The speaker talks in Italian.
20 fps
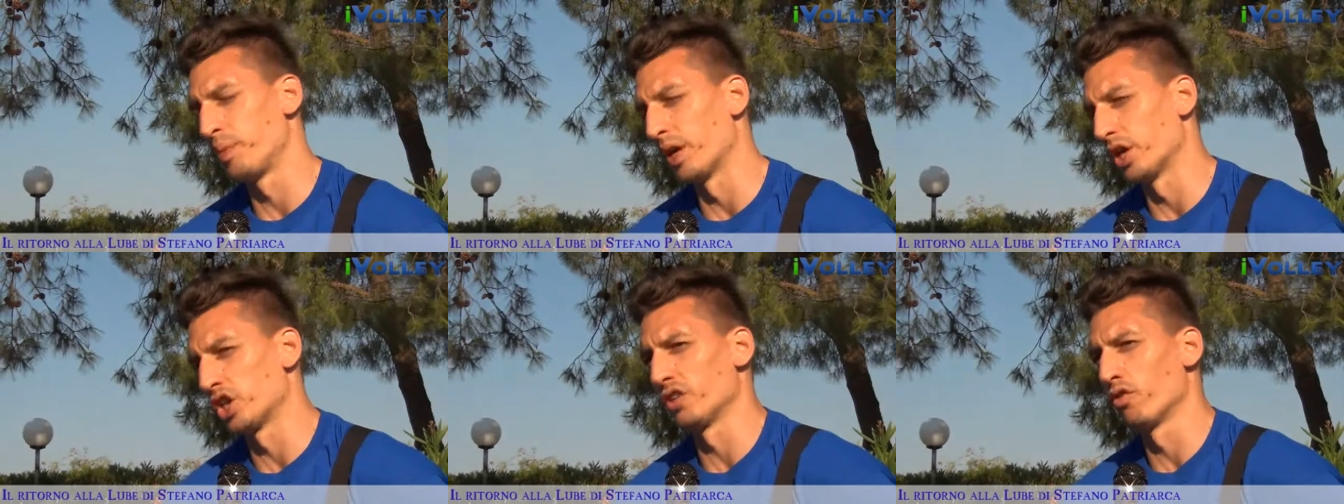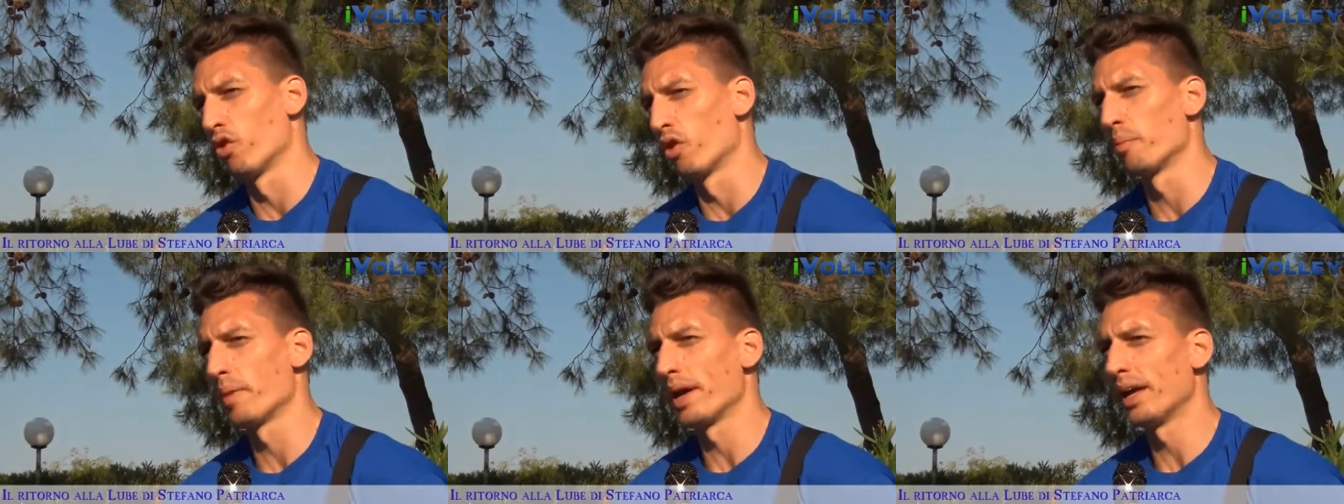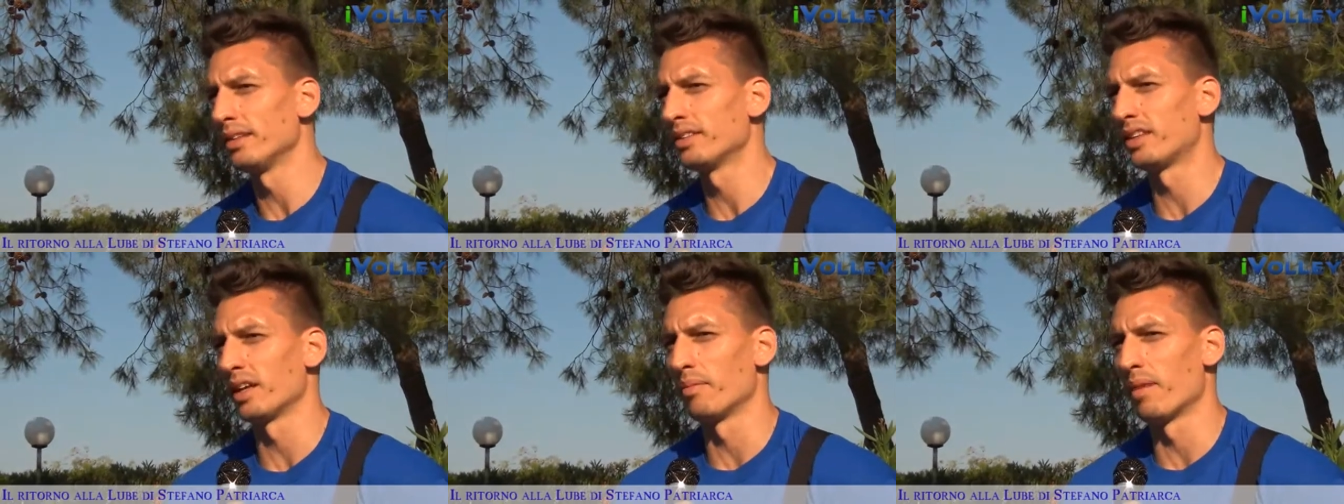
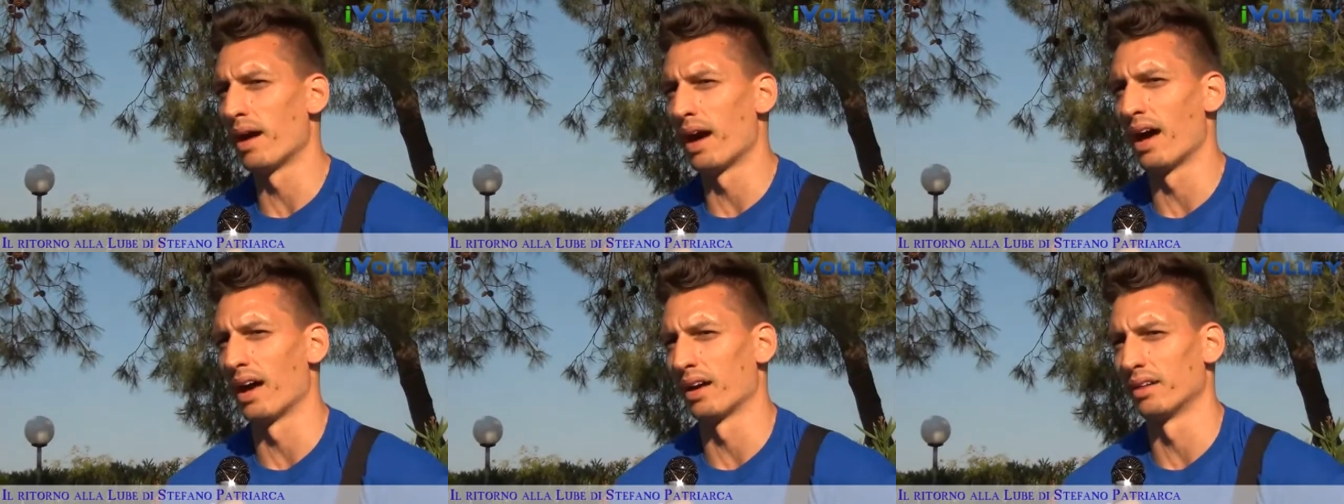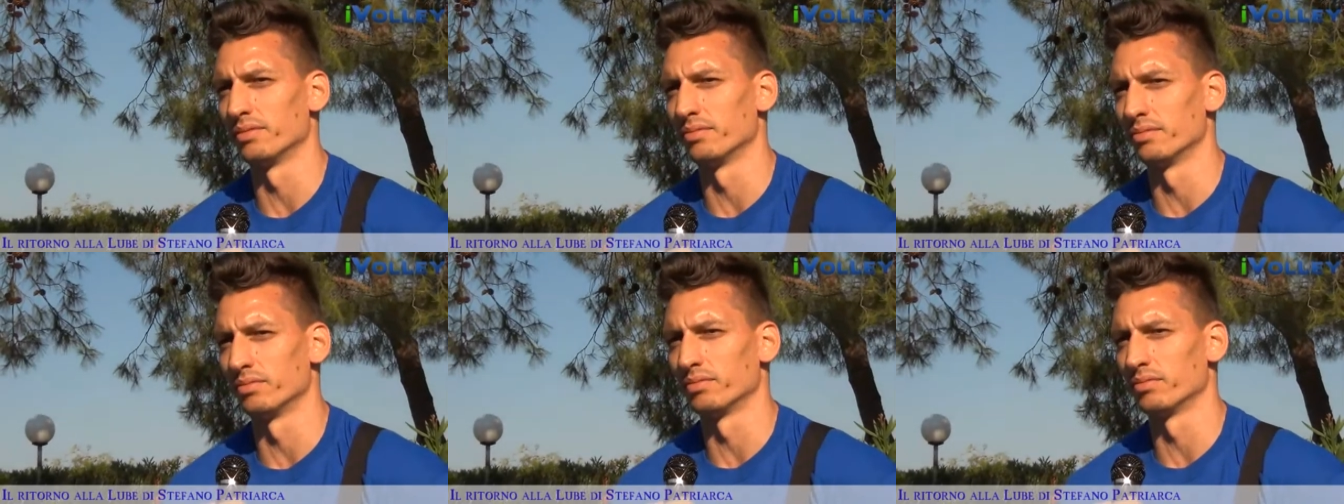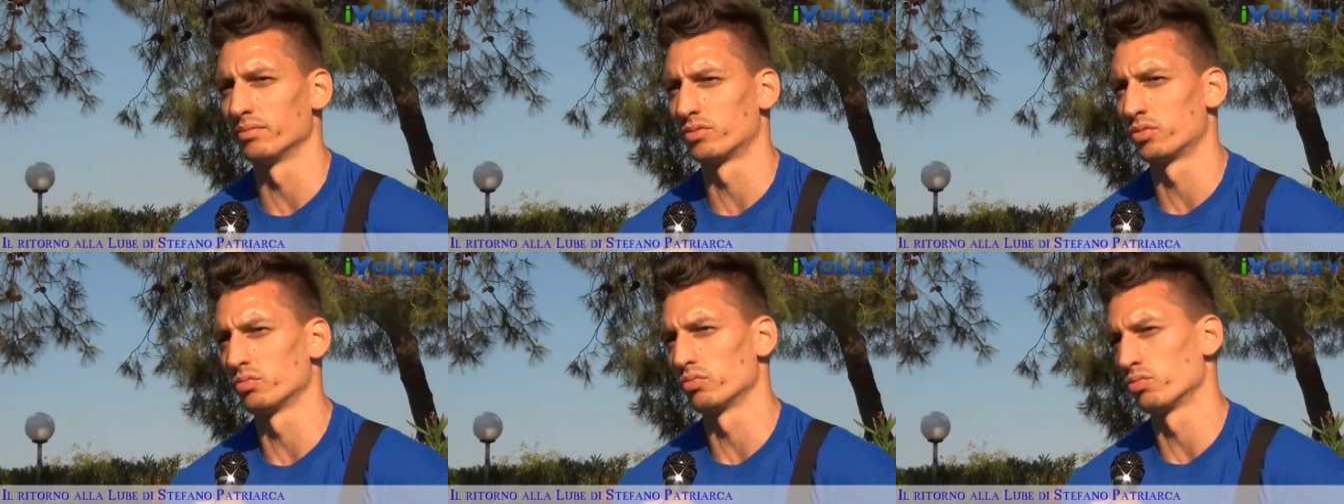piacevolmente, ma
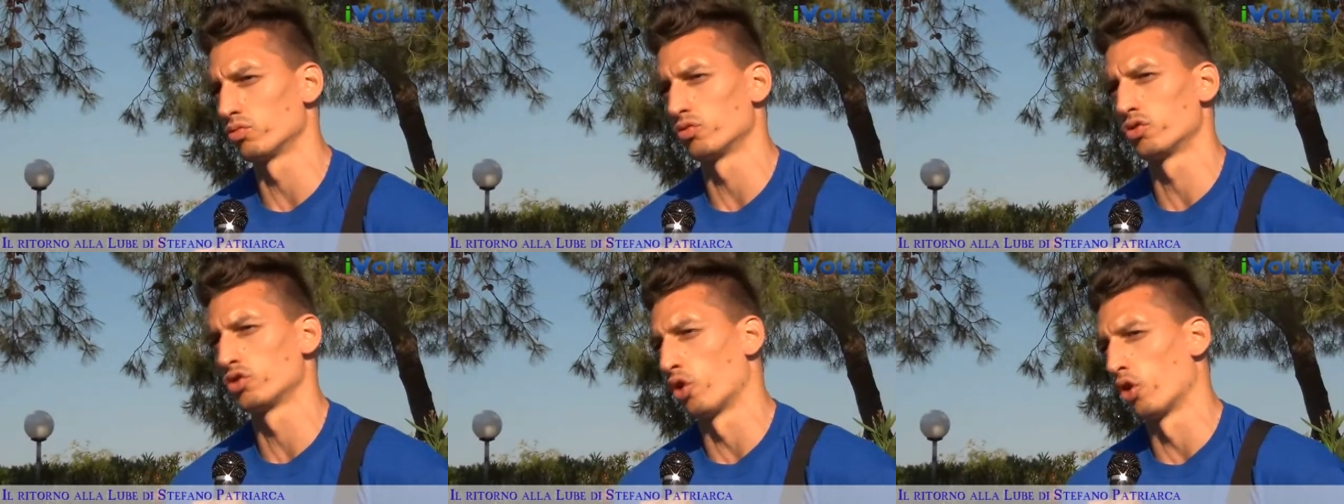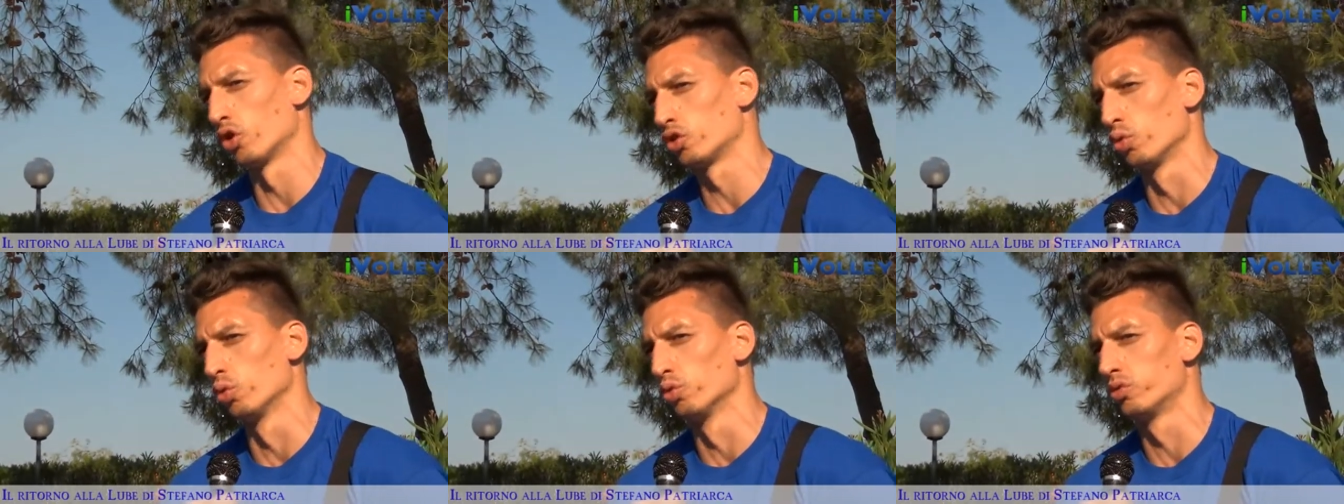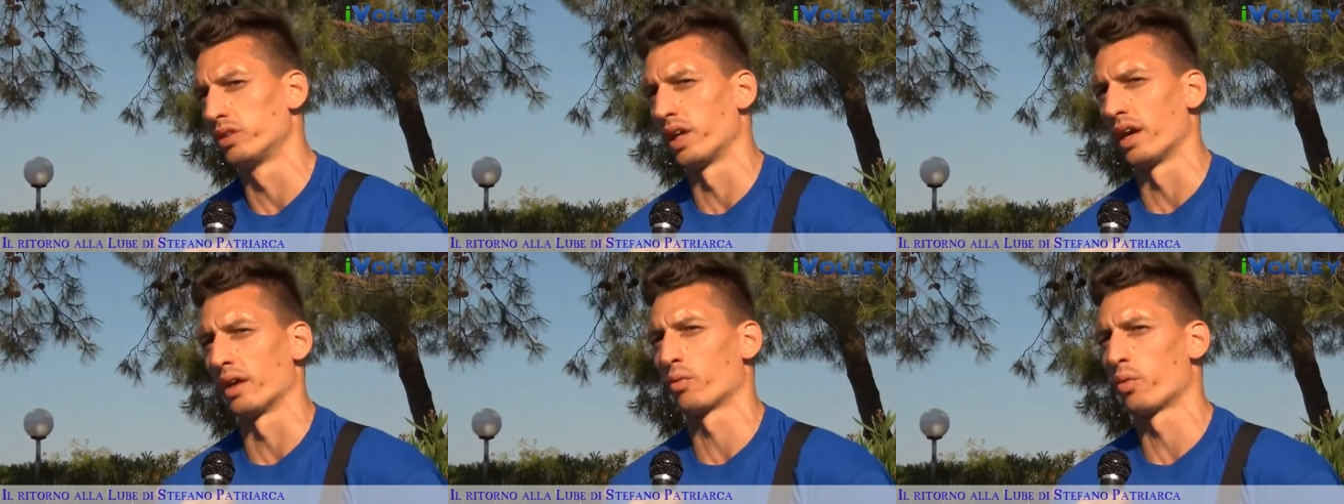mh, sono
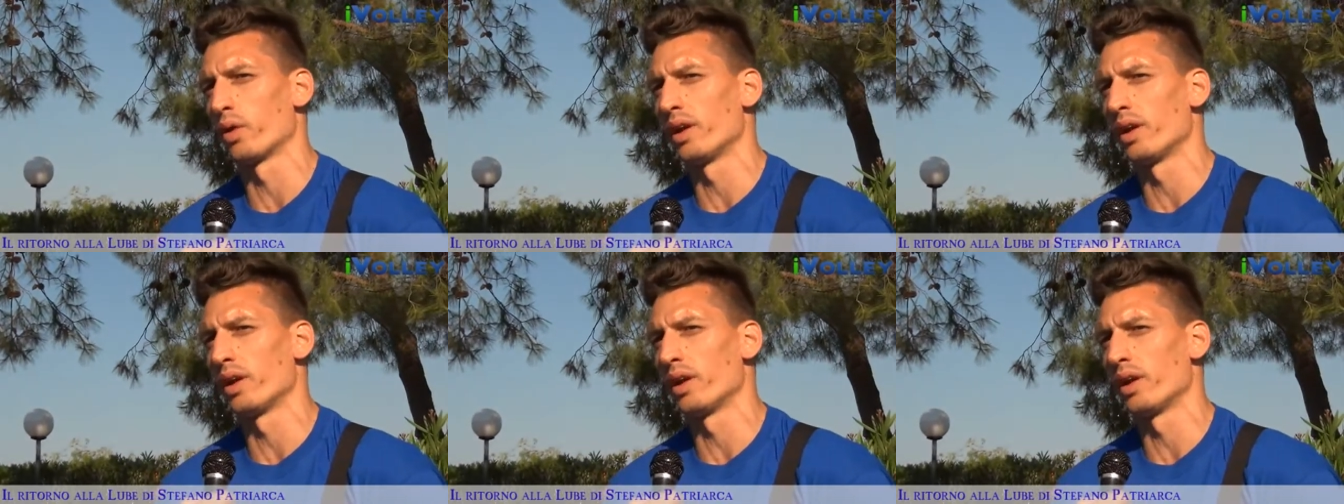tutte.